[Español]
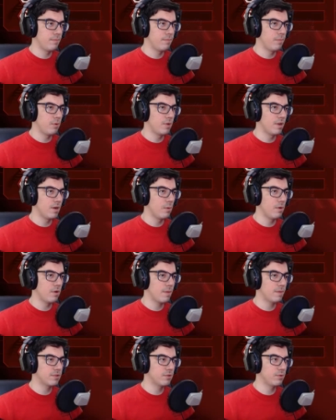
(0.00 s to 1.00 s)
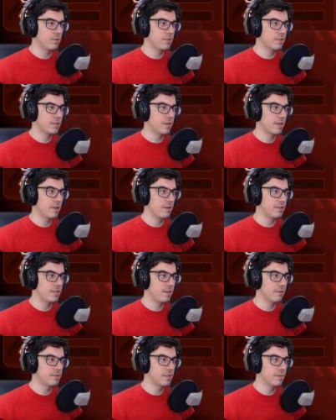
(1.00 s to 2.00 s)
Por agua lo que más cuesta, creo. Así
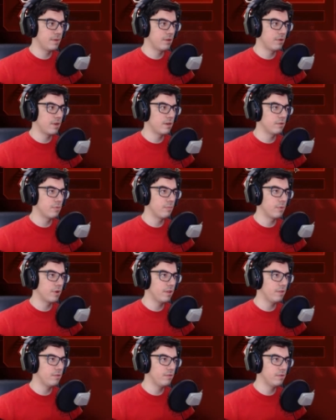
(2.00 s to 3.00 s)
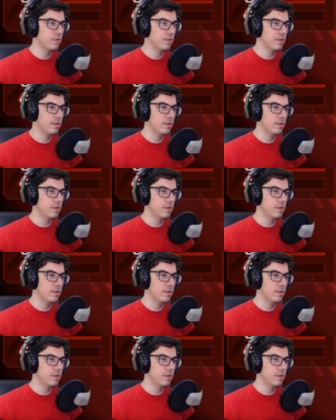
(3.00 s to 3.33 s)
que vamos a mejorarlo un poquito.